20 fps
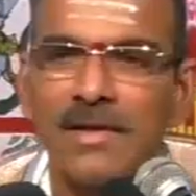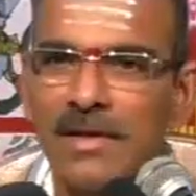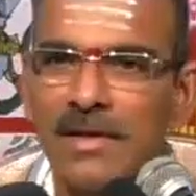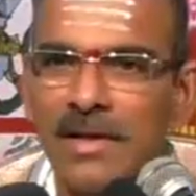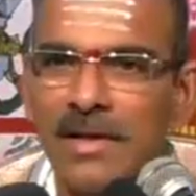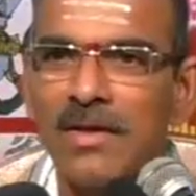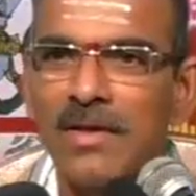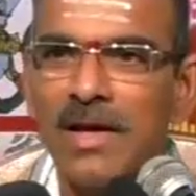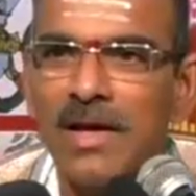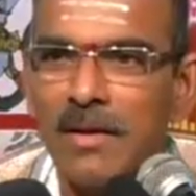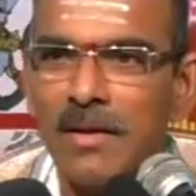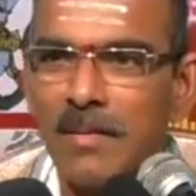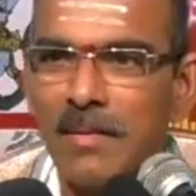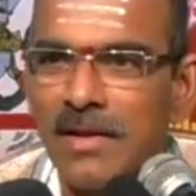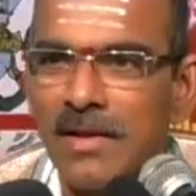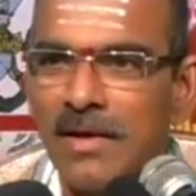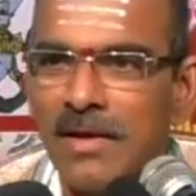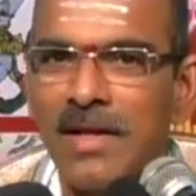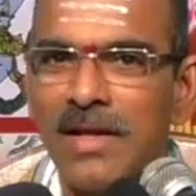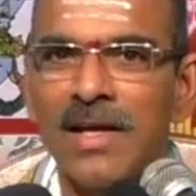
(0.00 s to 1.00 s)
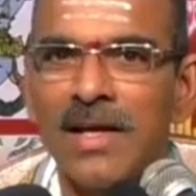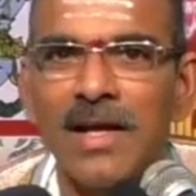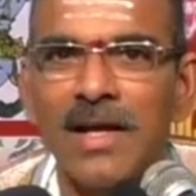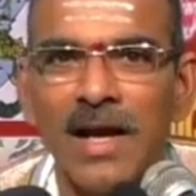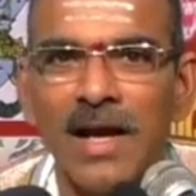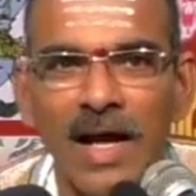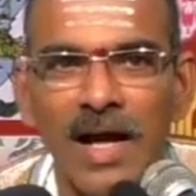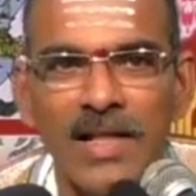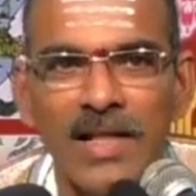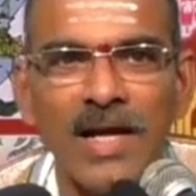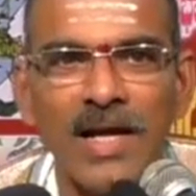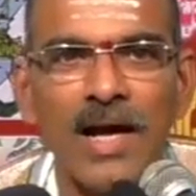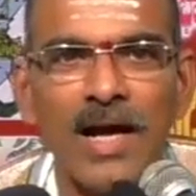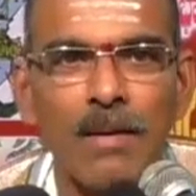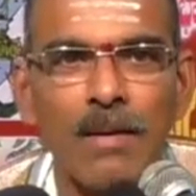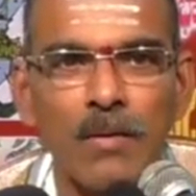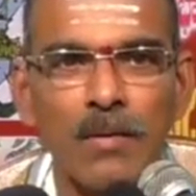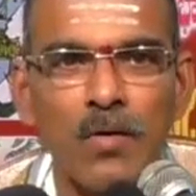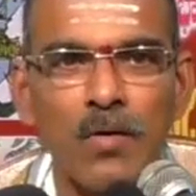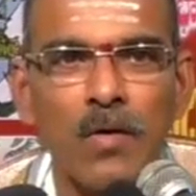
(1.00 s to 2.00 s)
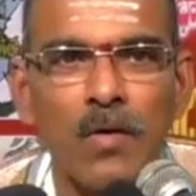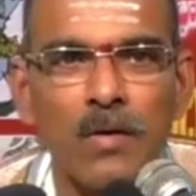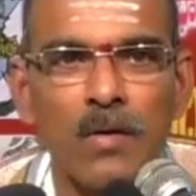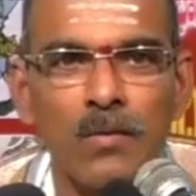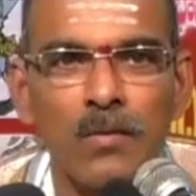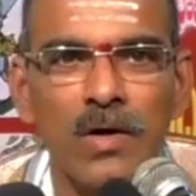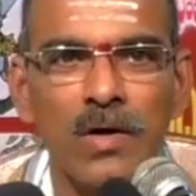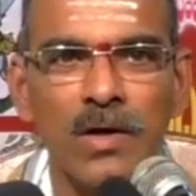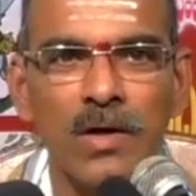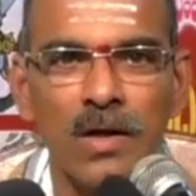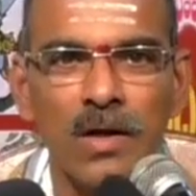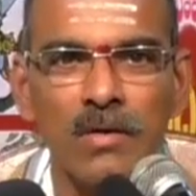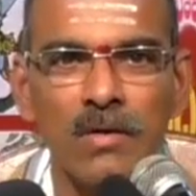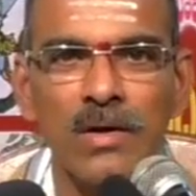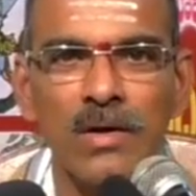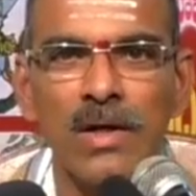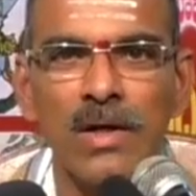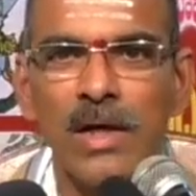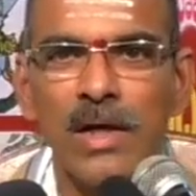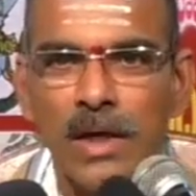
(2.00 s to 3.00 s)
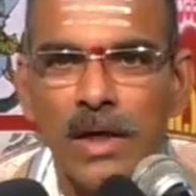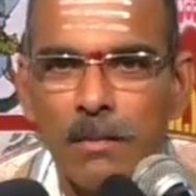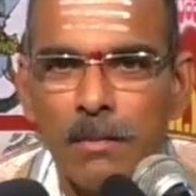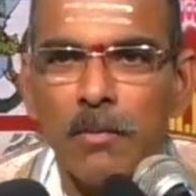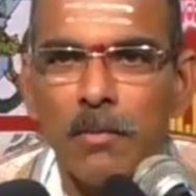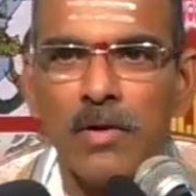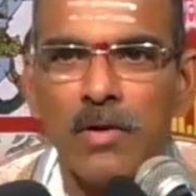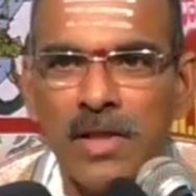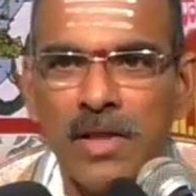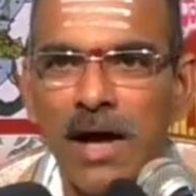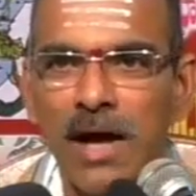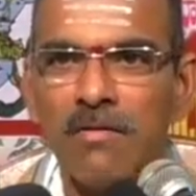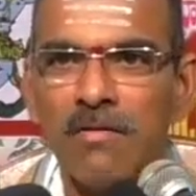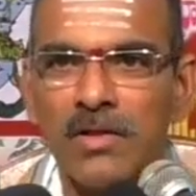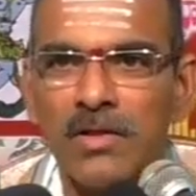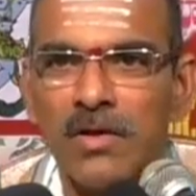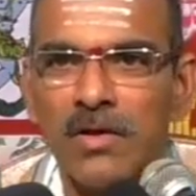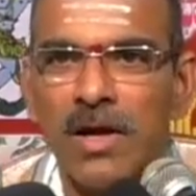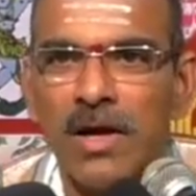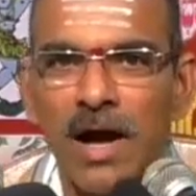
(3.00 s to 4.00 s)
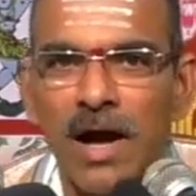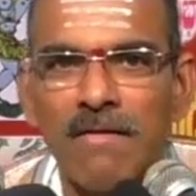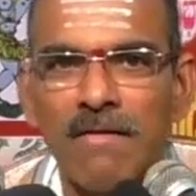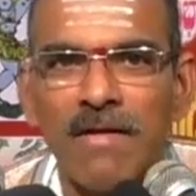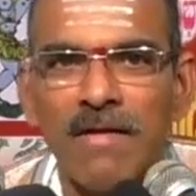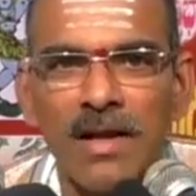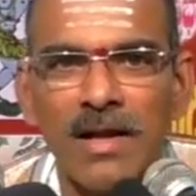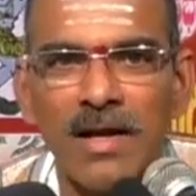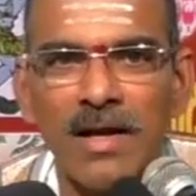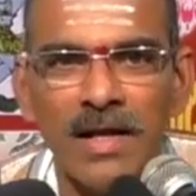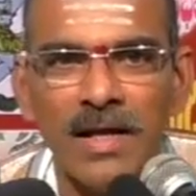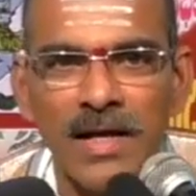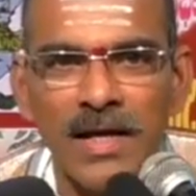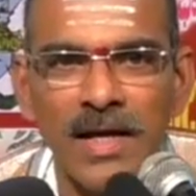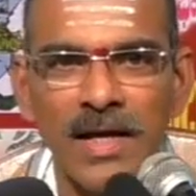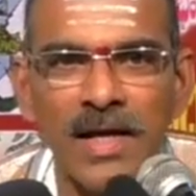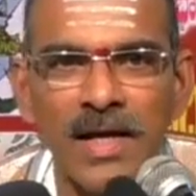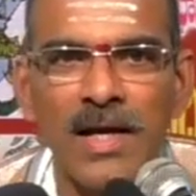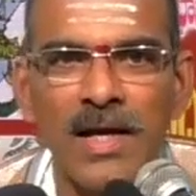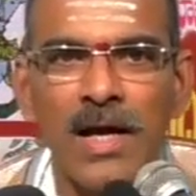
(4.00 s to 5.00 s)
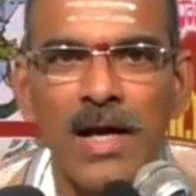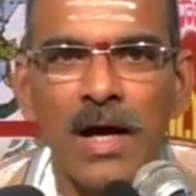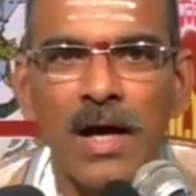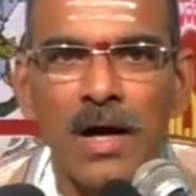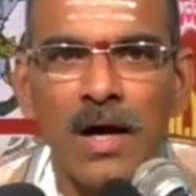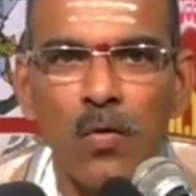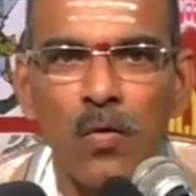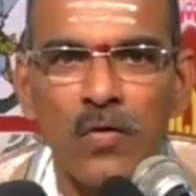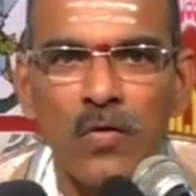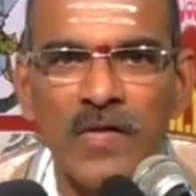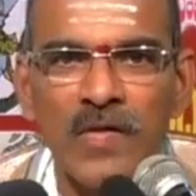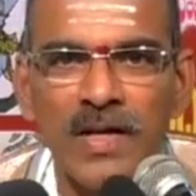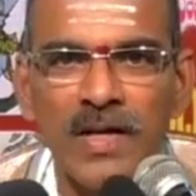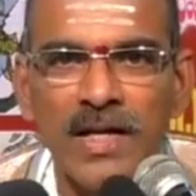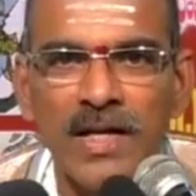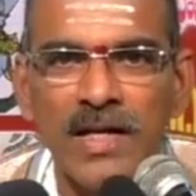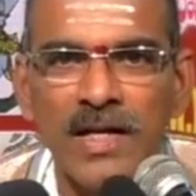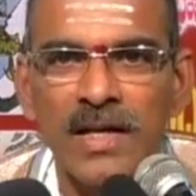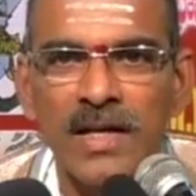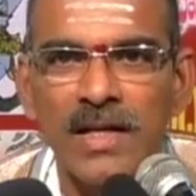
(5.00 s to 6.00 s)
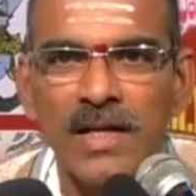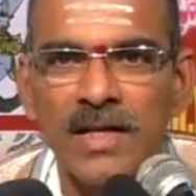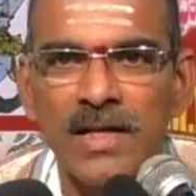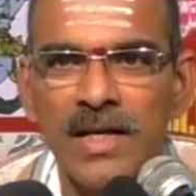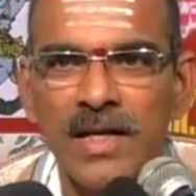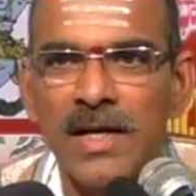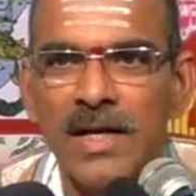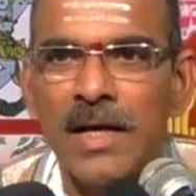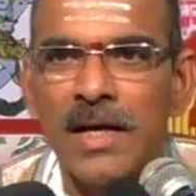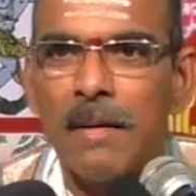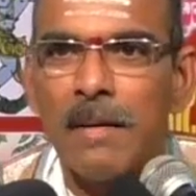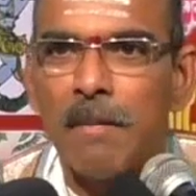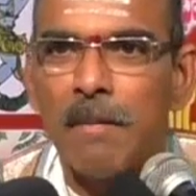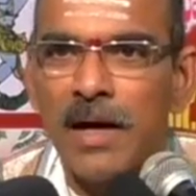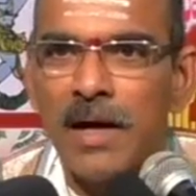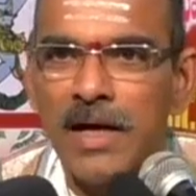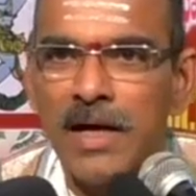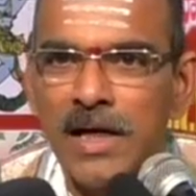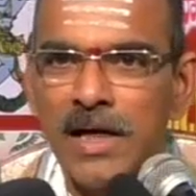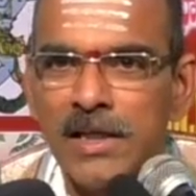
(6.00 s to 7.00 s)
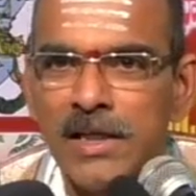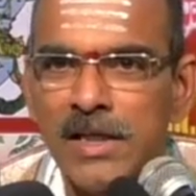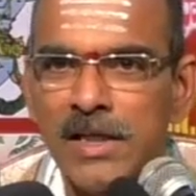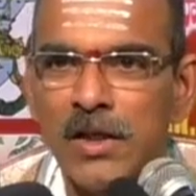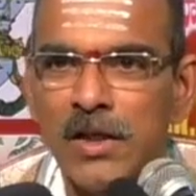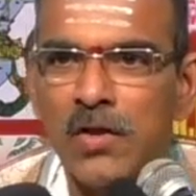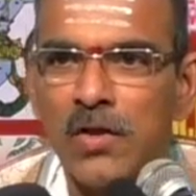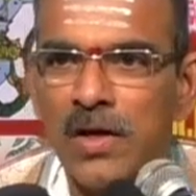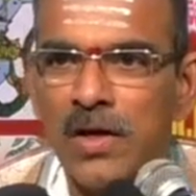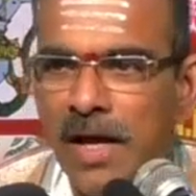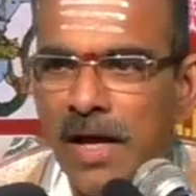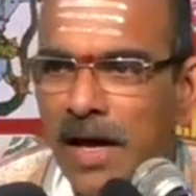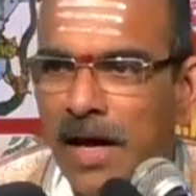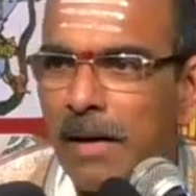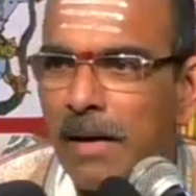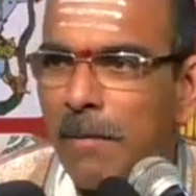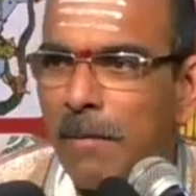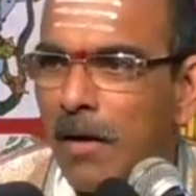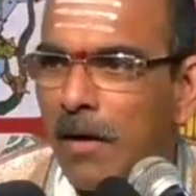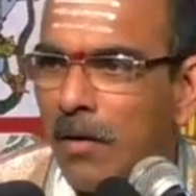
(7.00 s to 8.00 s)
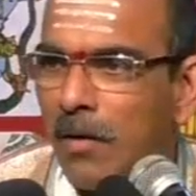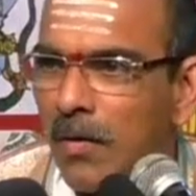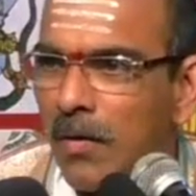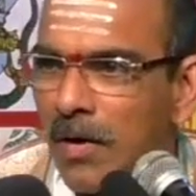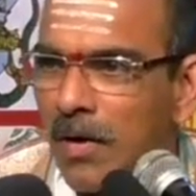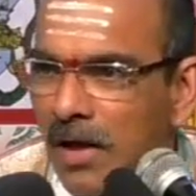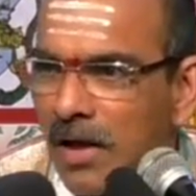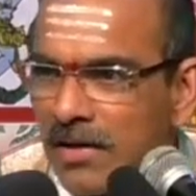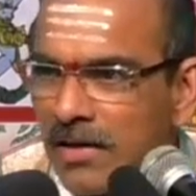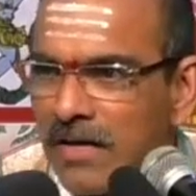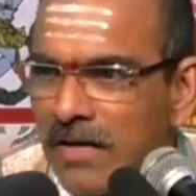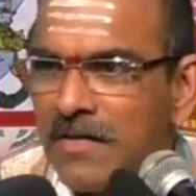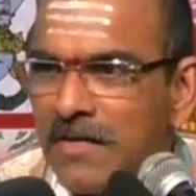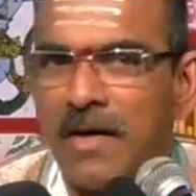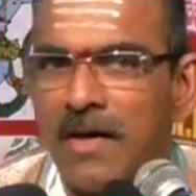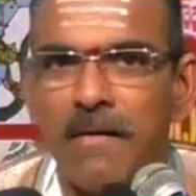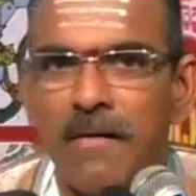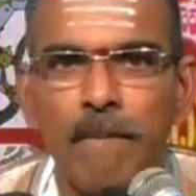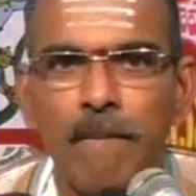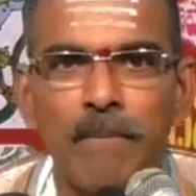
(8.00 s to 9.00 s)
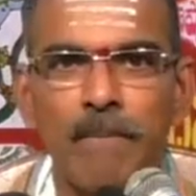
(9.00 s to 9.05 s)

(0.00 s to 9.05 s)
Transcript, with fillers: ఎందుకు కనపడదంటే అదే కర్మయోగము అంటారు ఇప్పుడు దేవతలు కావాలనే కౌశికీ నది పరీక్షిత్తుకి కనపడకుండా చేశారు